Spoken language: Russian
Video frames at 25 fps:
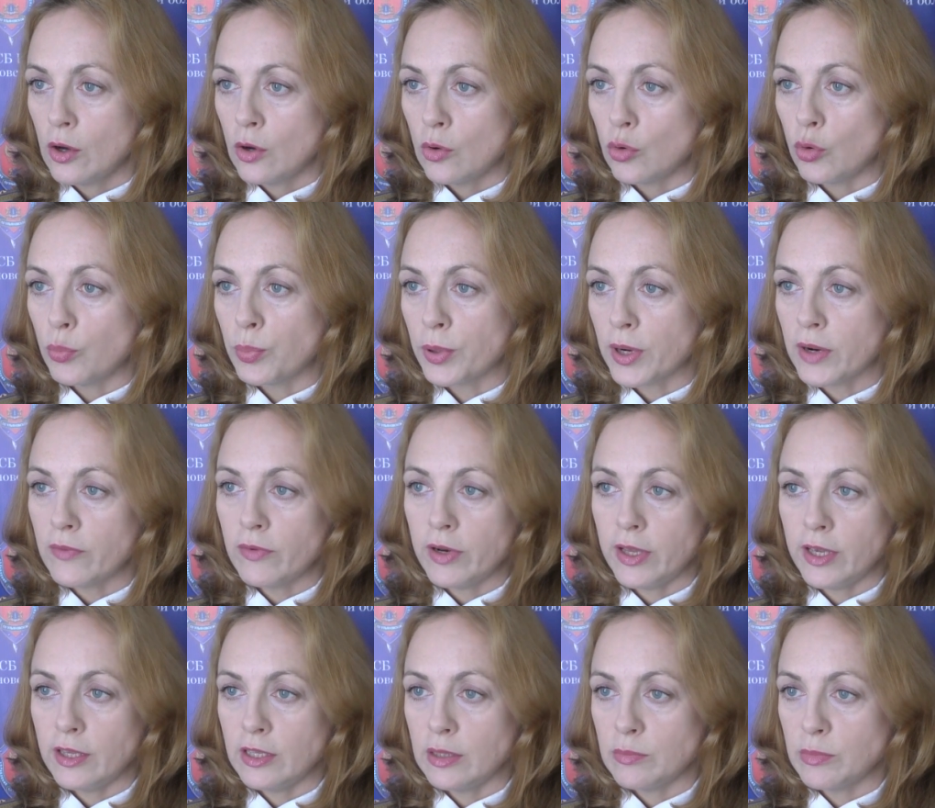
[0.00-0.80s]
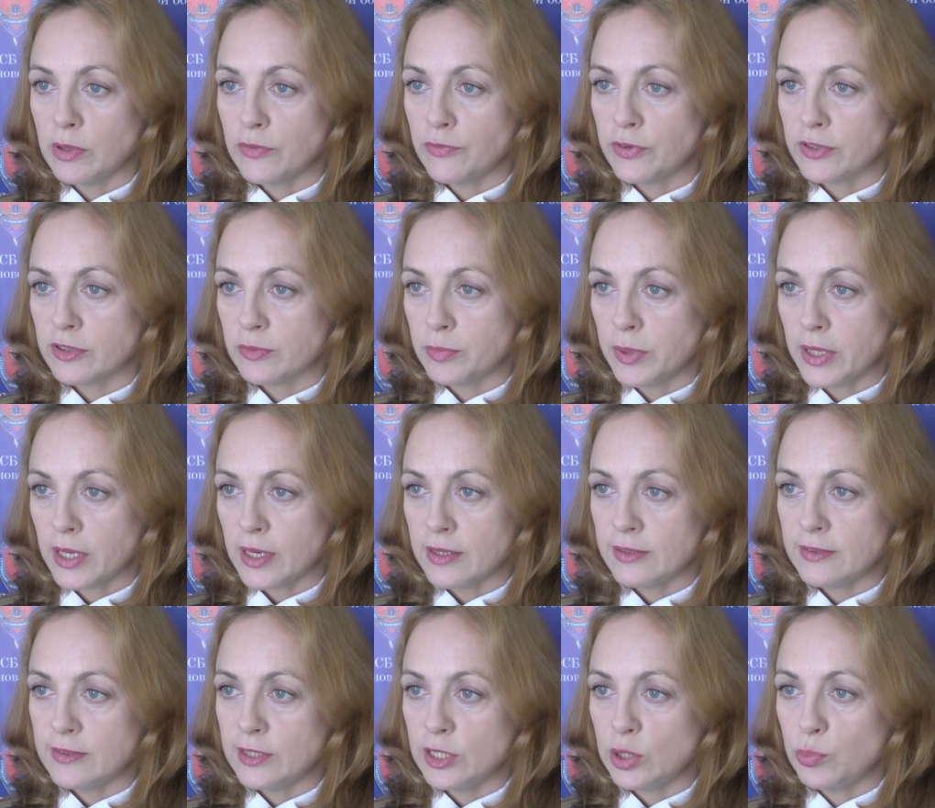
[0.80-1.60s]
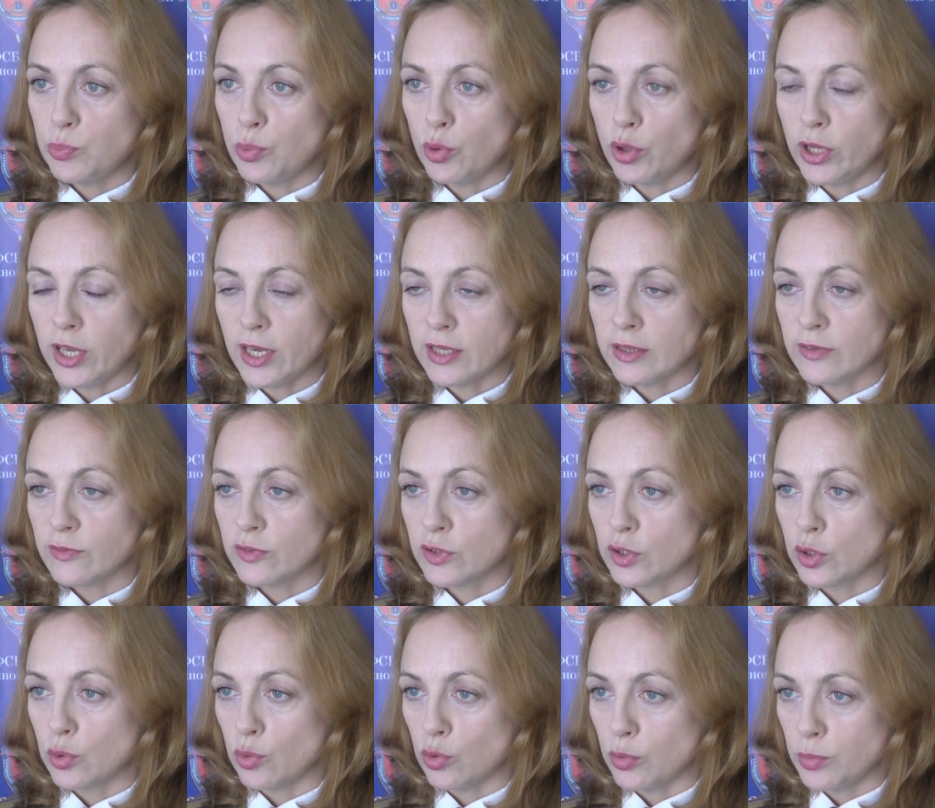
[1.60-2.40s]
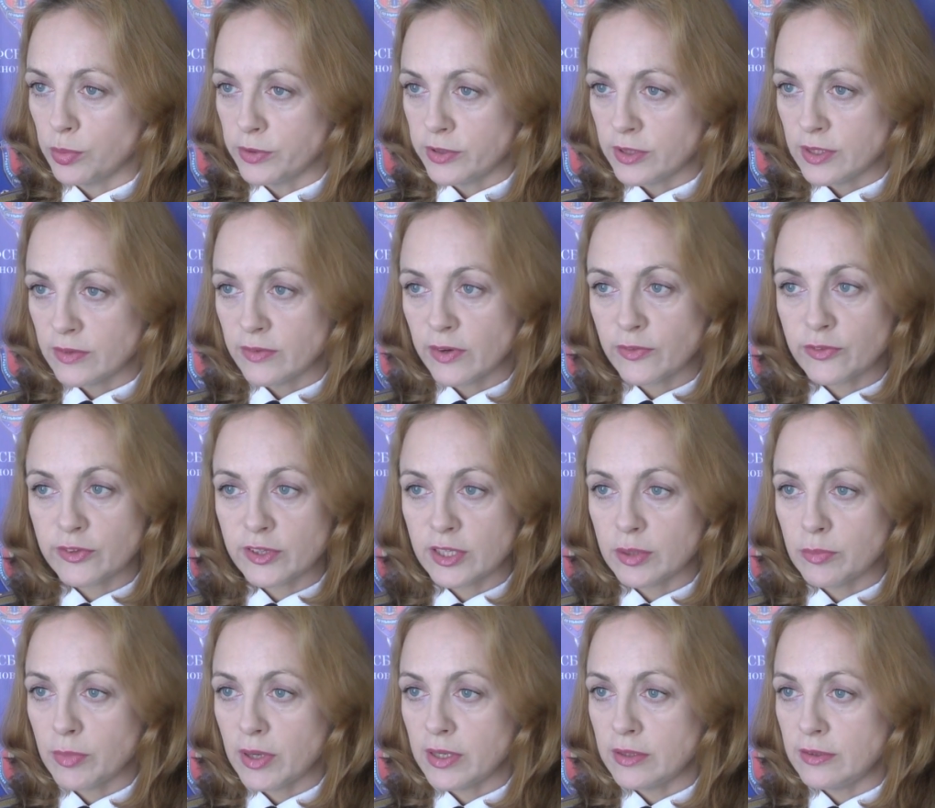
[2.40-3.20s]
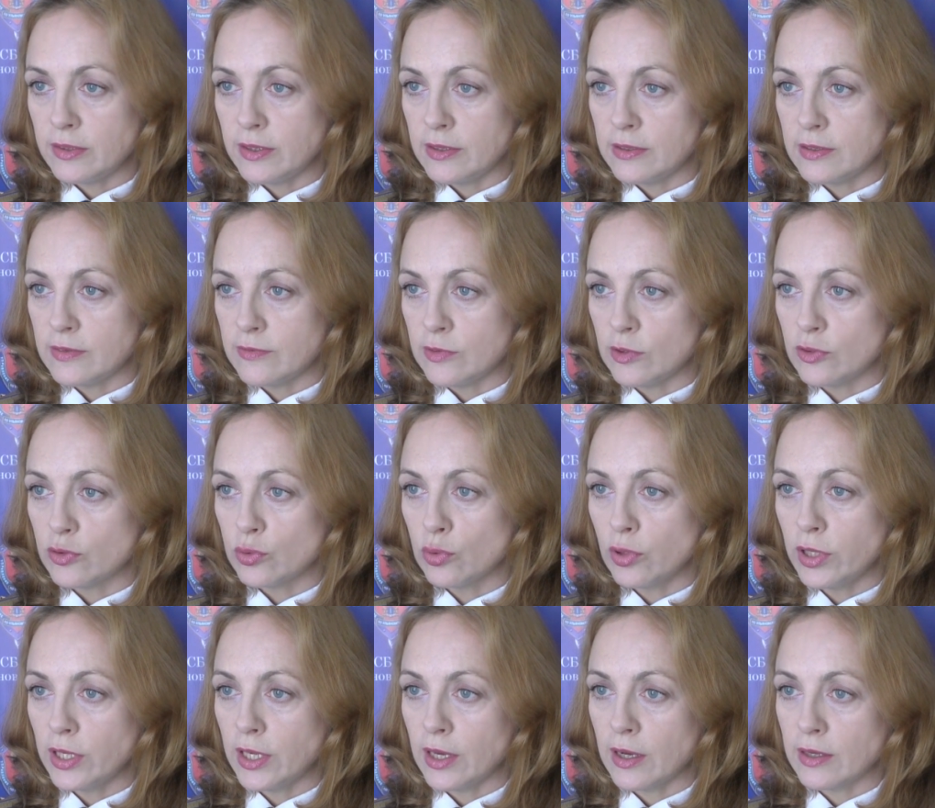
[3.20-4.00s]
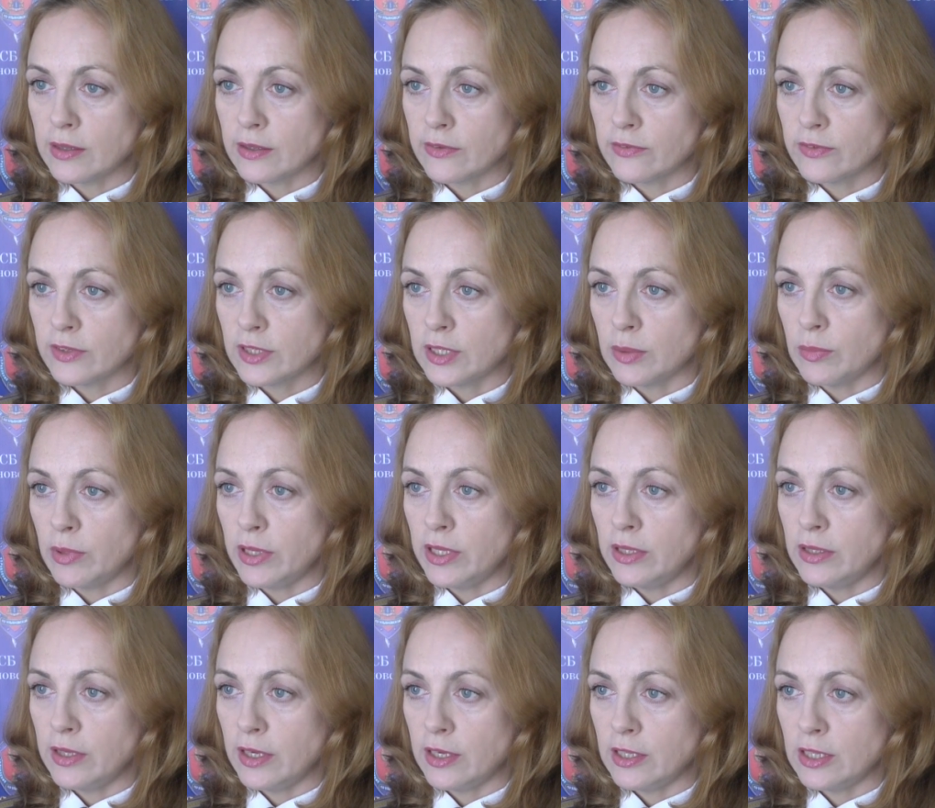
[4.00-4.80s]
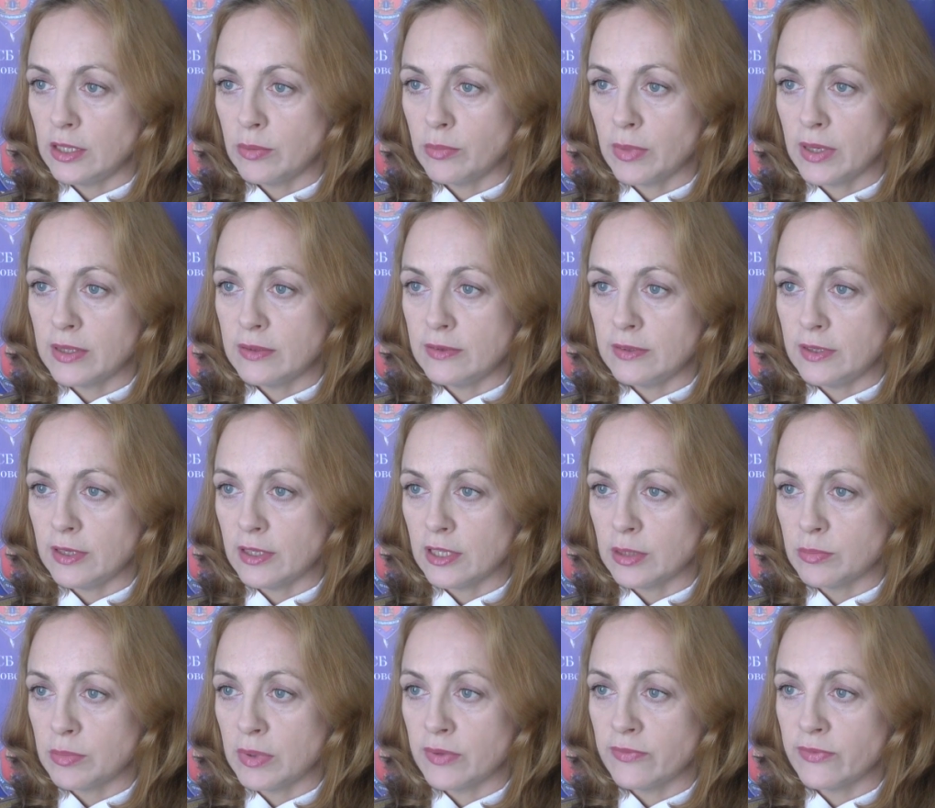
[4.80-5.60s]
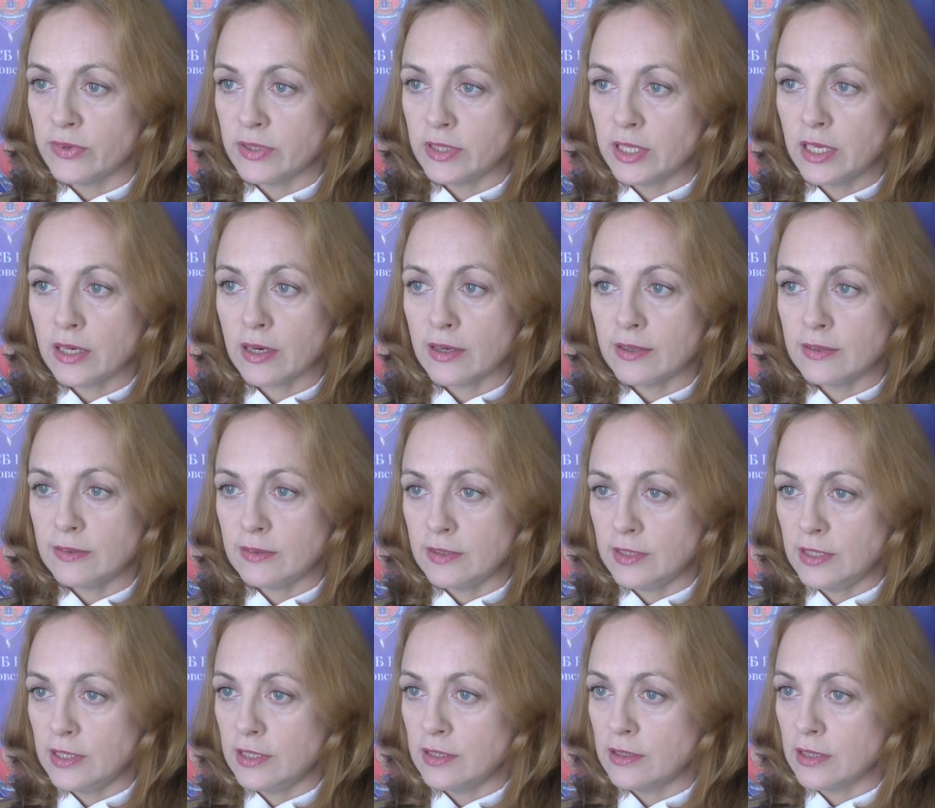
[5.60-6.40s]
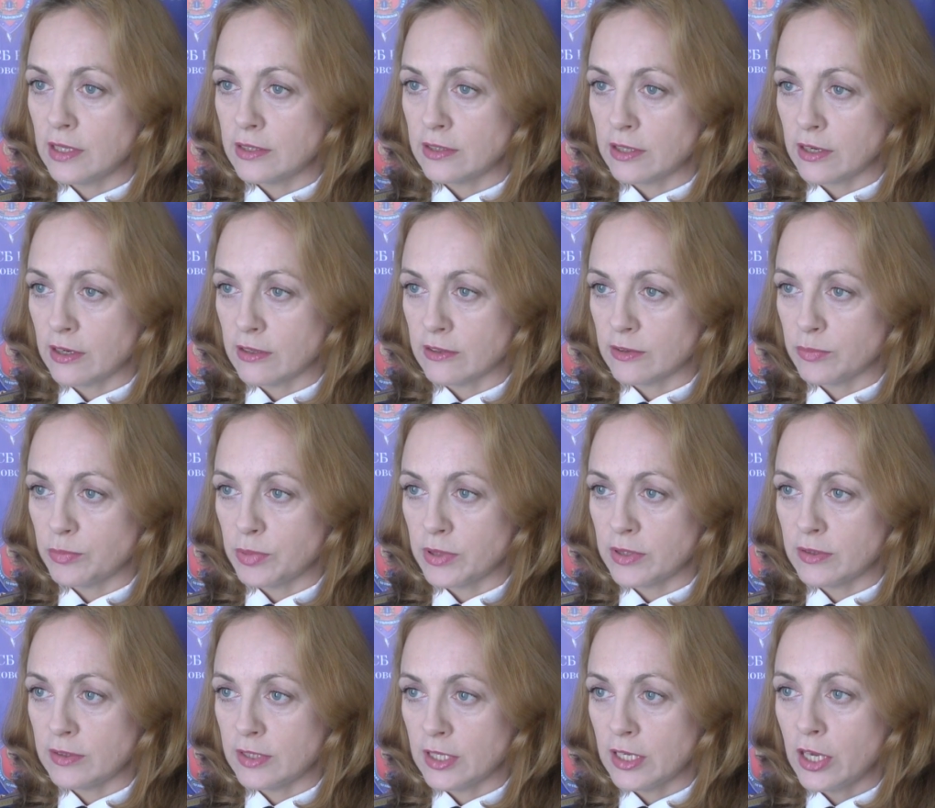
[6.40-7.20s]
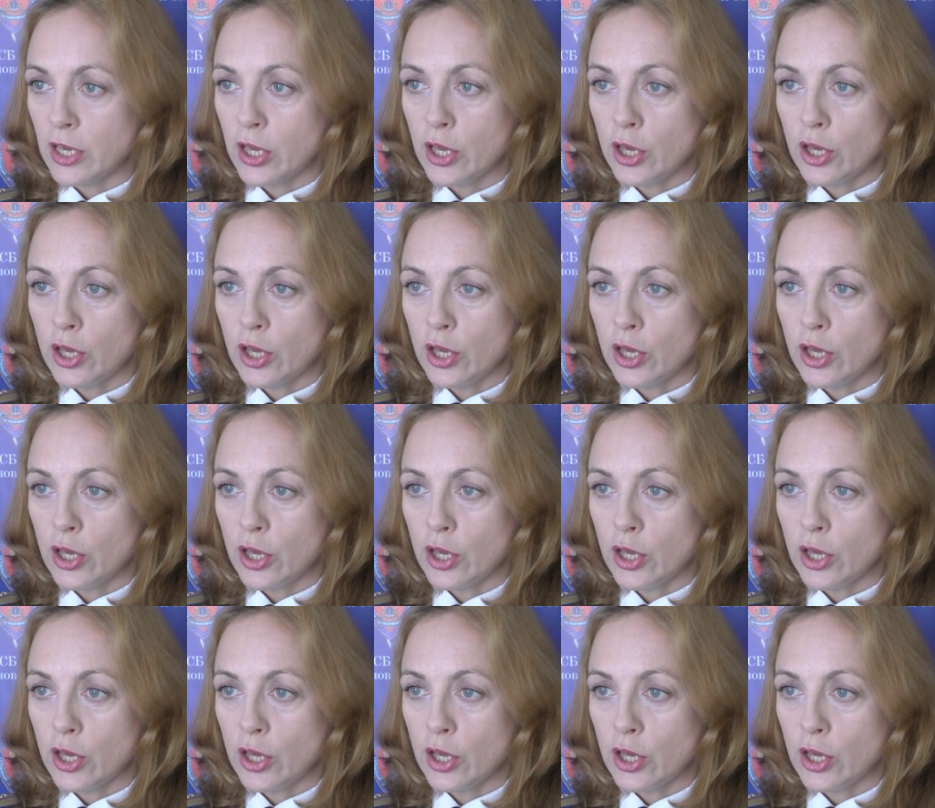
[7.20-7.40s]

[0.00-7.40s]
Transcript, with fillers: Управлением ФСБ России по Ульяновской области во взаимодействии с Ульяновским линейным отделом МВД эм России на транспорте